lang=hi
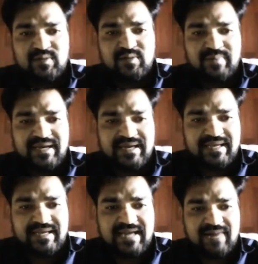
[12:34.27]
तो मैं
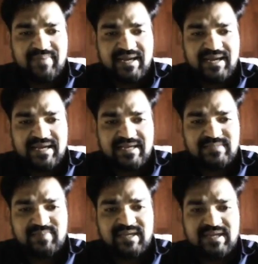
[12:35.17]
यहाँ पे इस
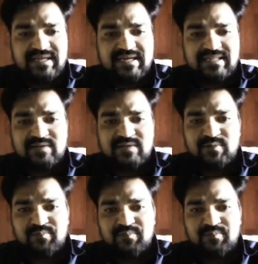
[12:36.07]
पर क्लिक करता हूँ